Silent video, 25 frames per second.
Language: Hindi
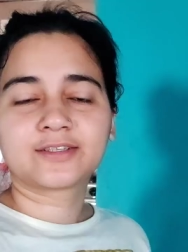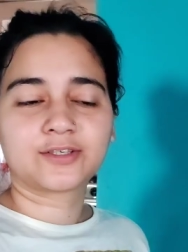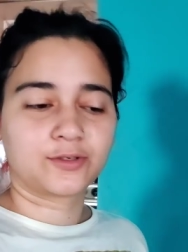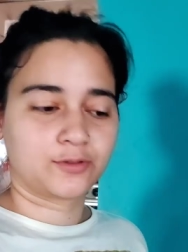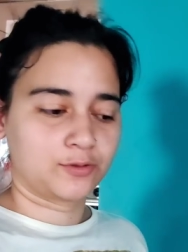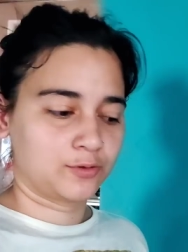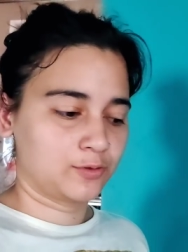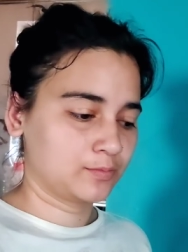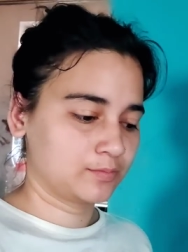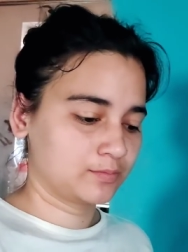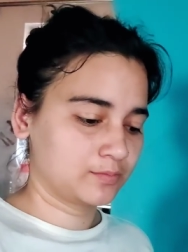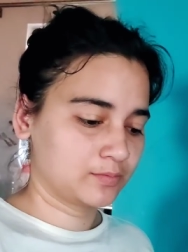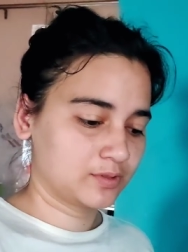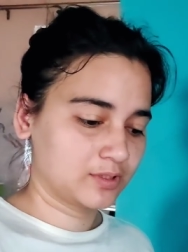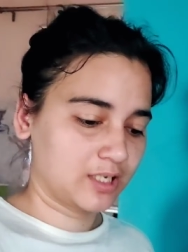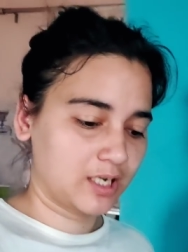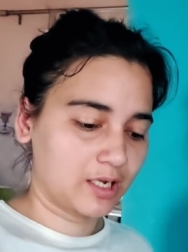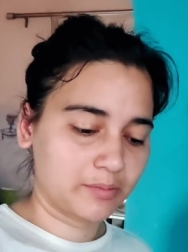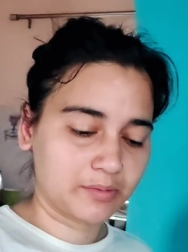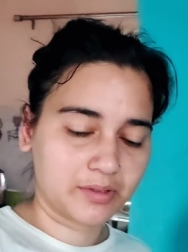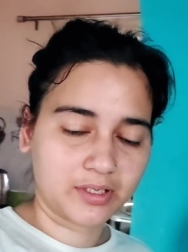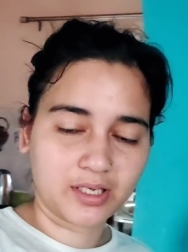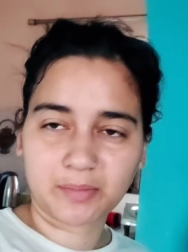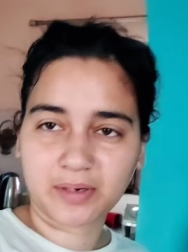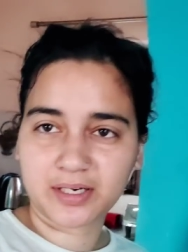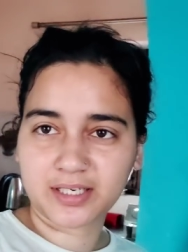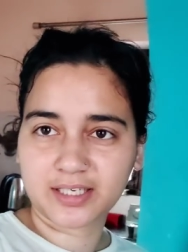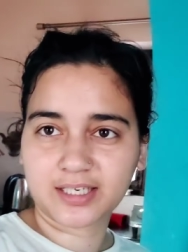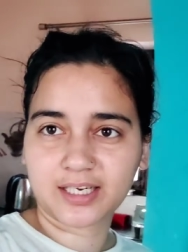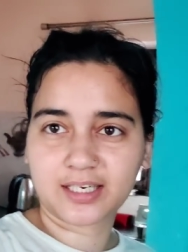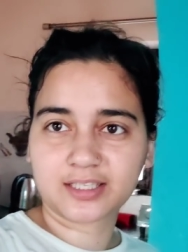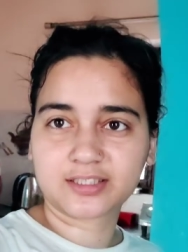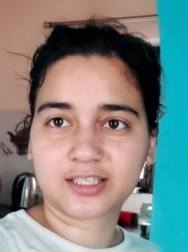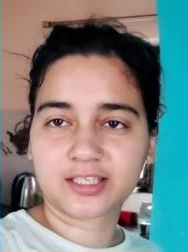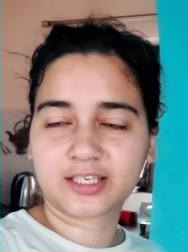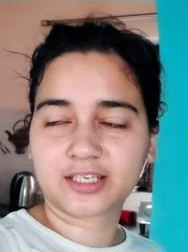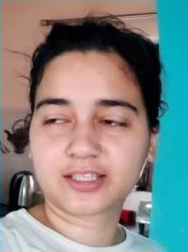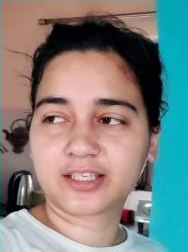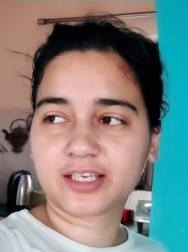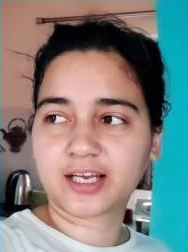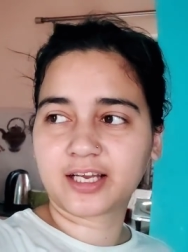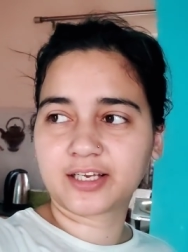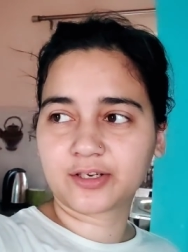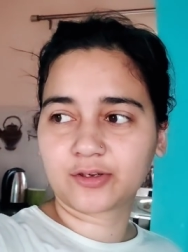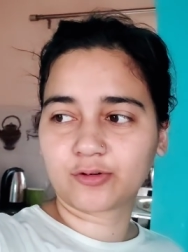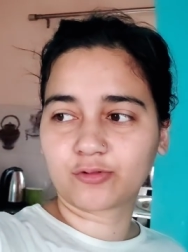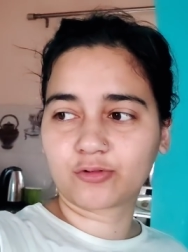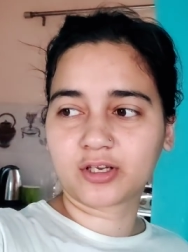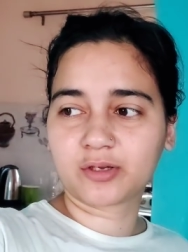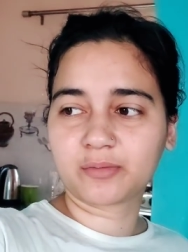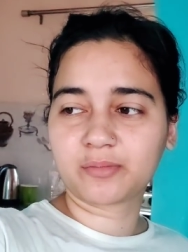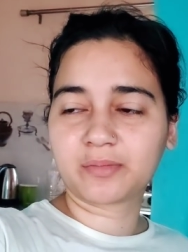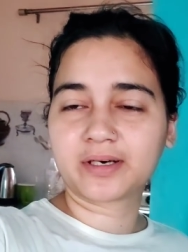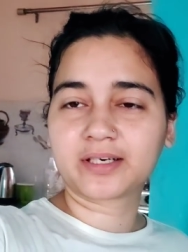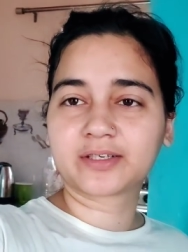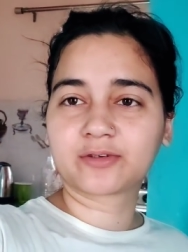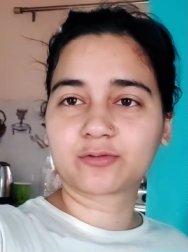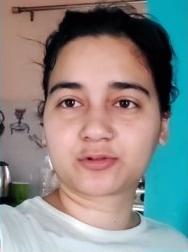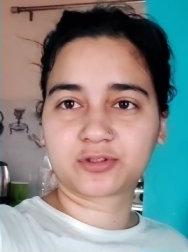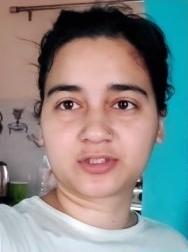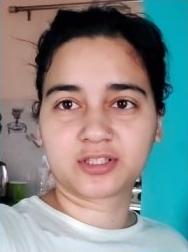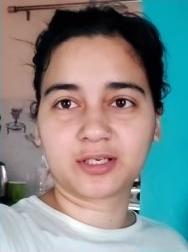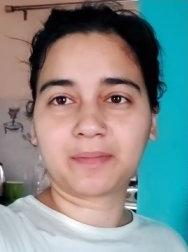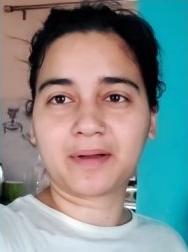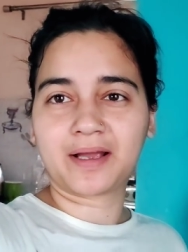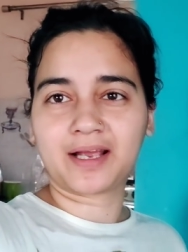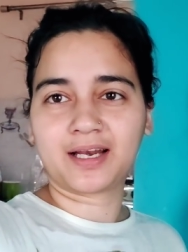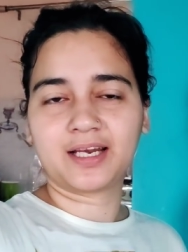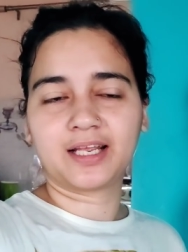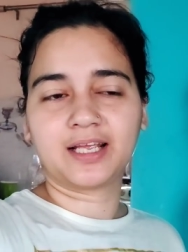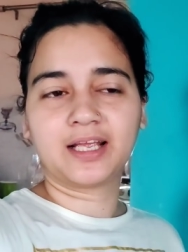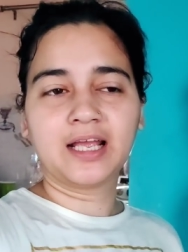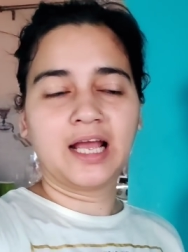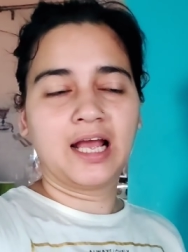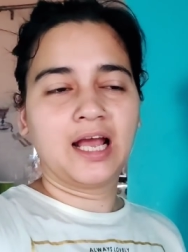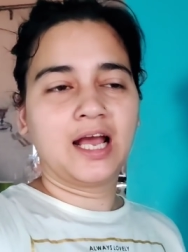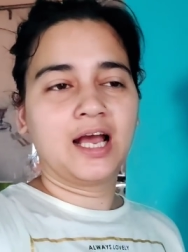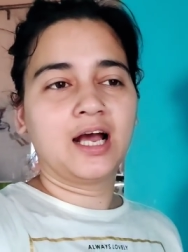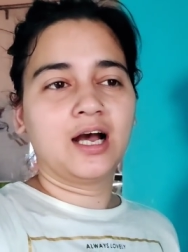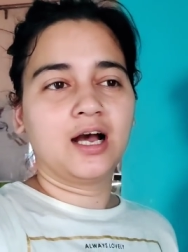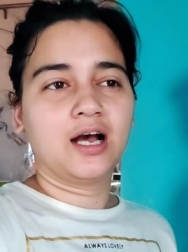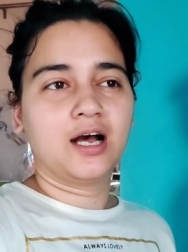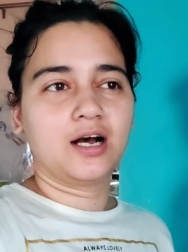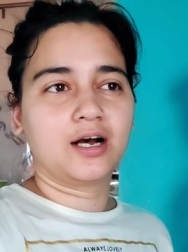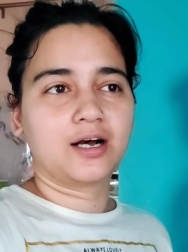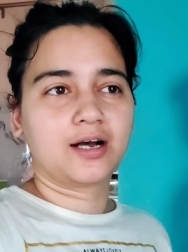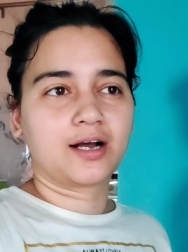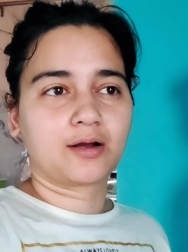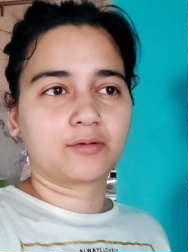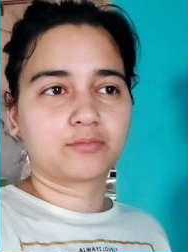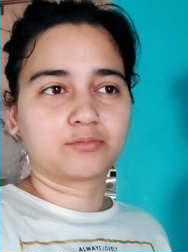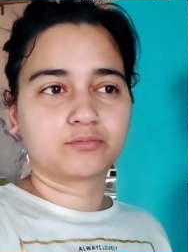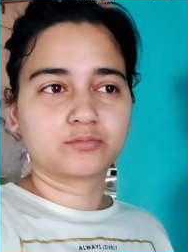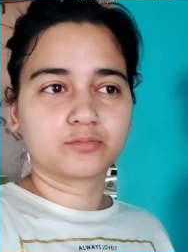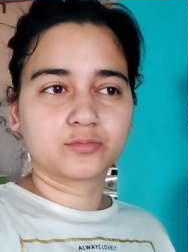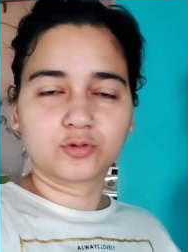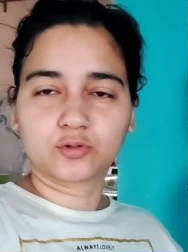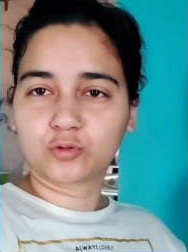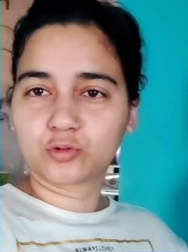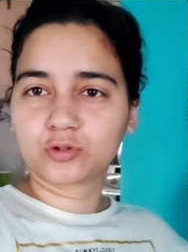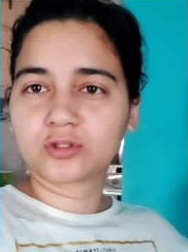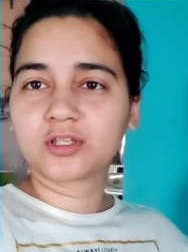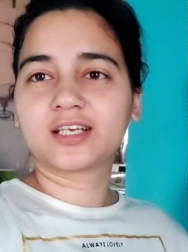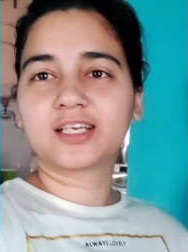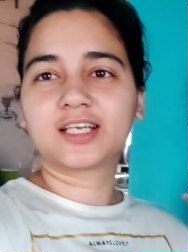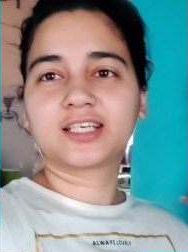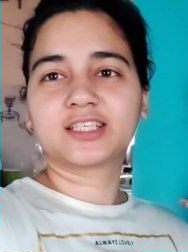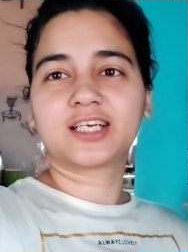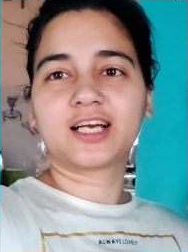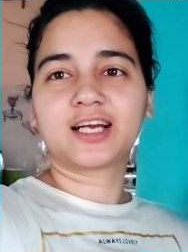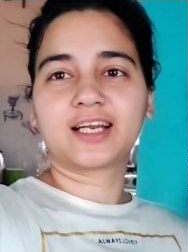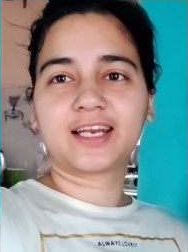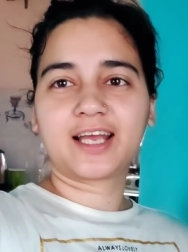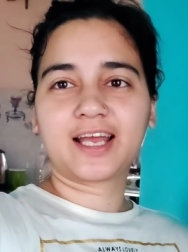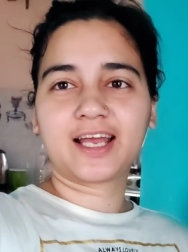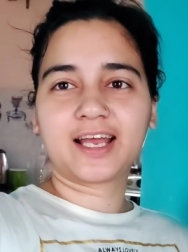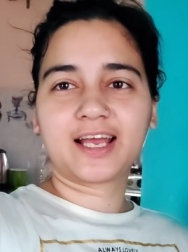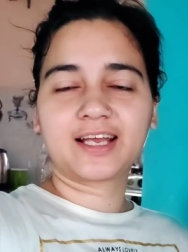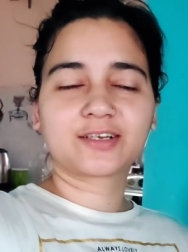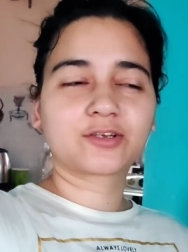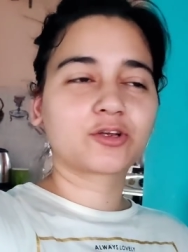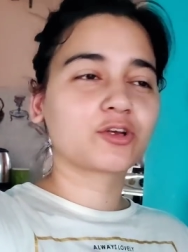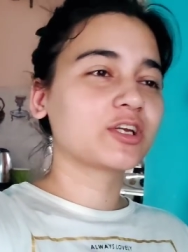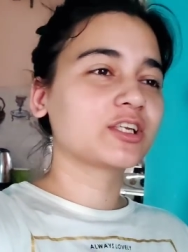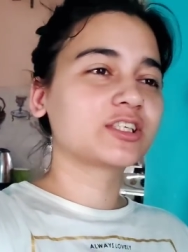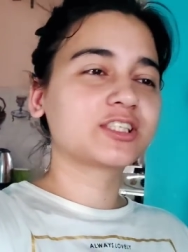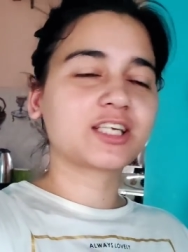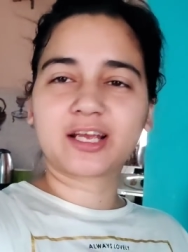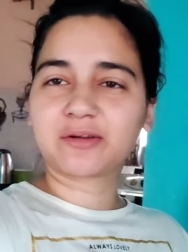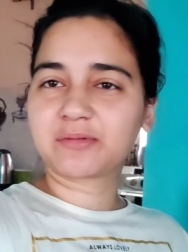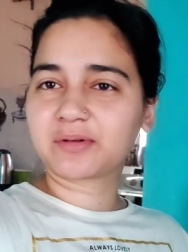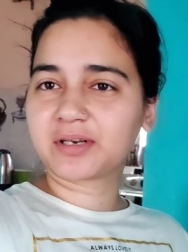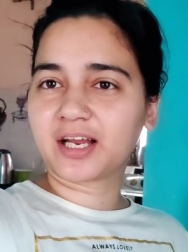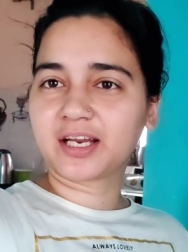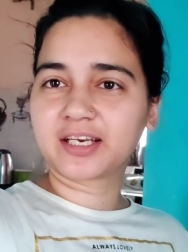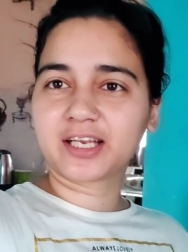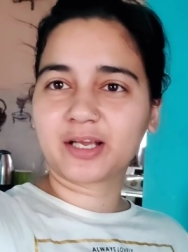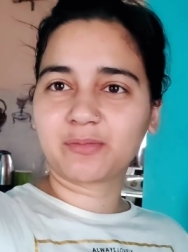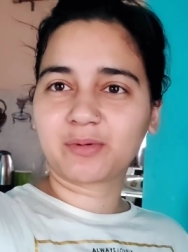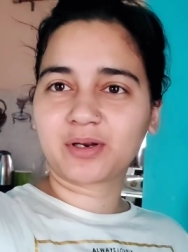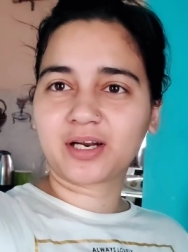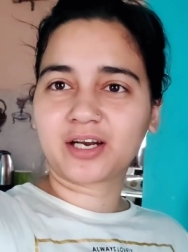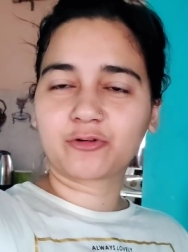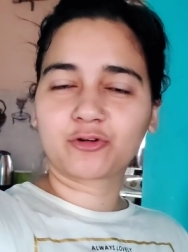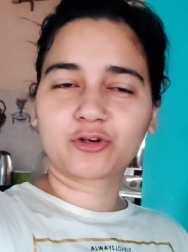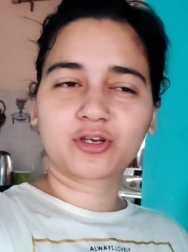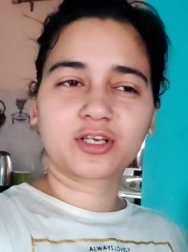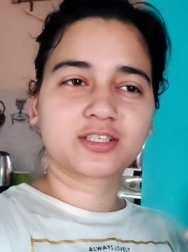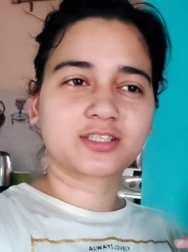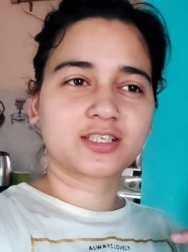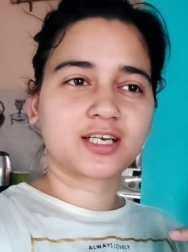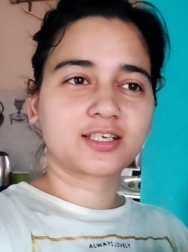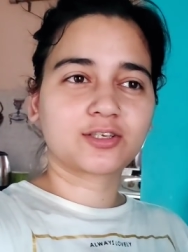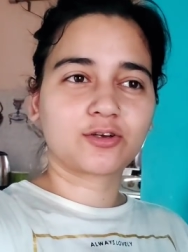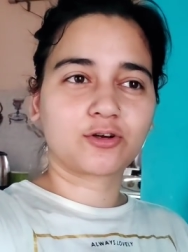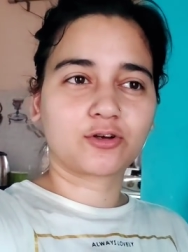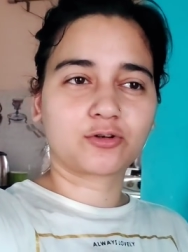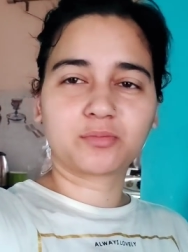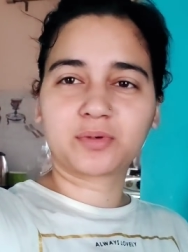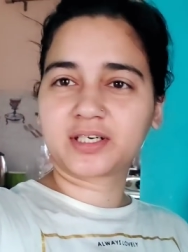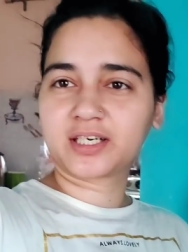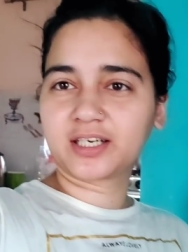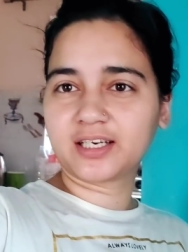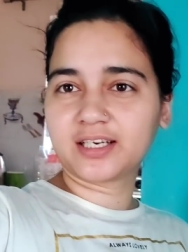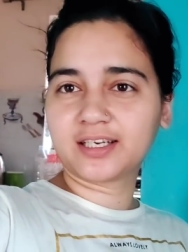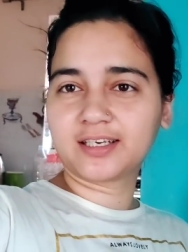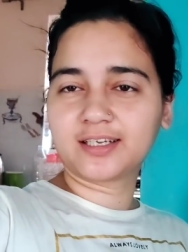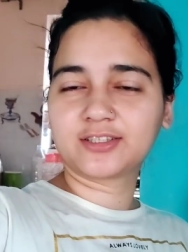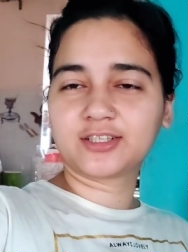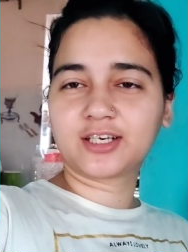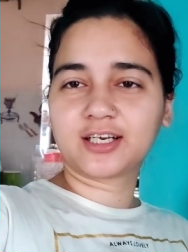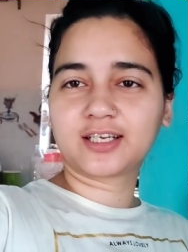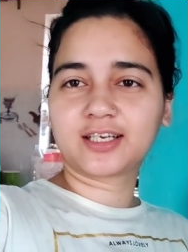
तो अभी हमारी नाश्ते की तैयारी होगी बट उससे पहले दूध लेने जाना है क्योंकि चाय बनानी है पराठों के साथ और बटर लेने